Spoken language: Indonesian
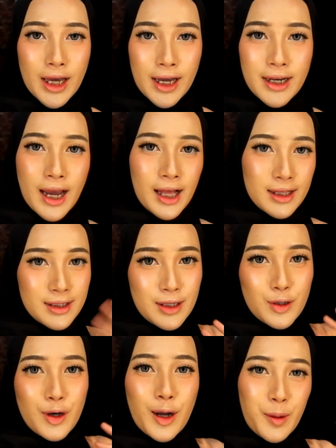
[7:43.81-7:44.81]
Dan I'll
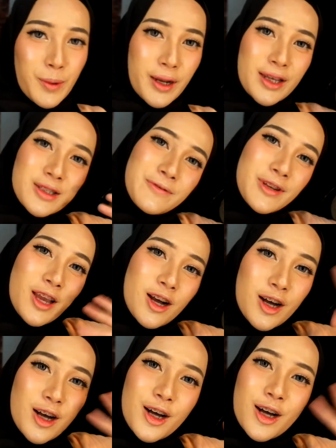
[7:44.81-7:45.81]
see you on my next
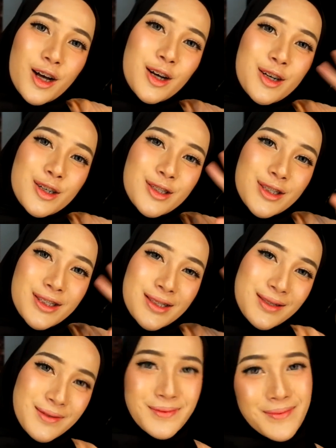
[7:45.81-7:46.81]

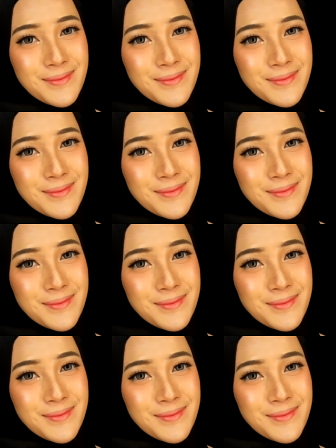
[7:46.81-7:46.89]
videos.